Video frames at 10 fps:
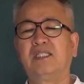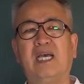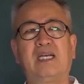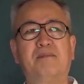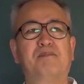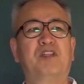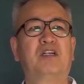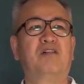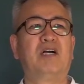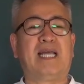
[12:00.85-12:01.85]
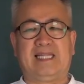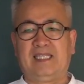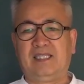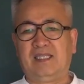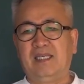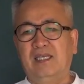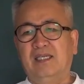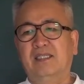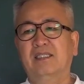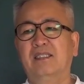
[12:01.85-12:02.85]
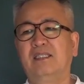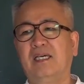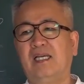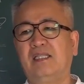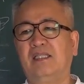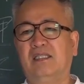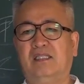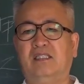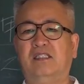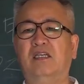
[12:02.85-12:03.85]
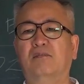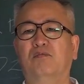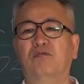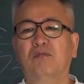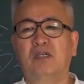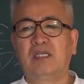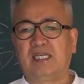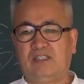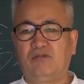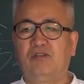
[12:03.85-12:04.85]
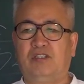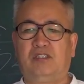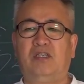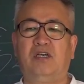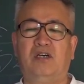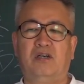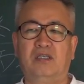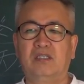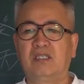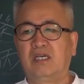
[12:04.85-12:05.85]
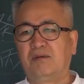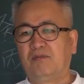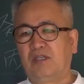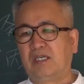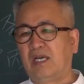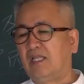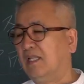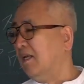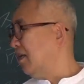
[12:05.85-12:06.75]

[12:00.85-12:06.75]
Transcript: 사람들과 같은 그러한 어떤 성품을 가지고 있어요. 그러다가 보니까